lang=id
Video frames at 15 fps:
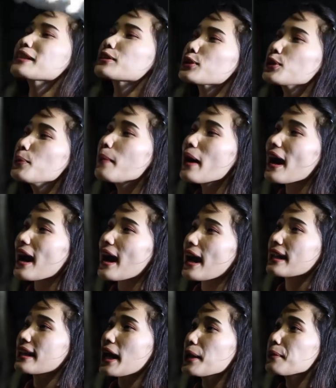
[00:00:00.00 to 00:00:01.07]
itu
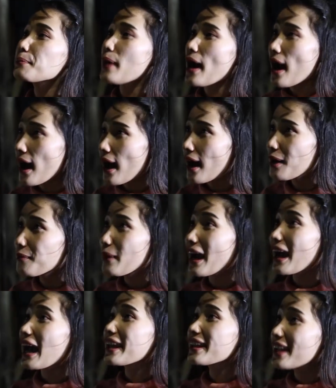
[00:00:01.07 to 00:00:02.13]
makanan bang,
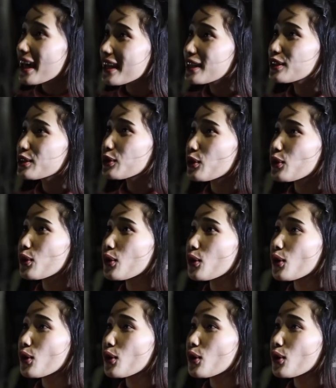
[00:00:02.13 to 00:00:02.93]
makanan itu.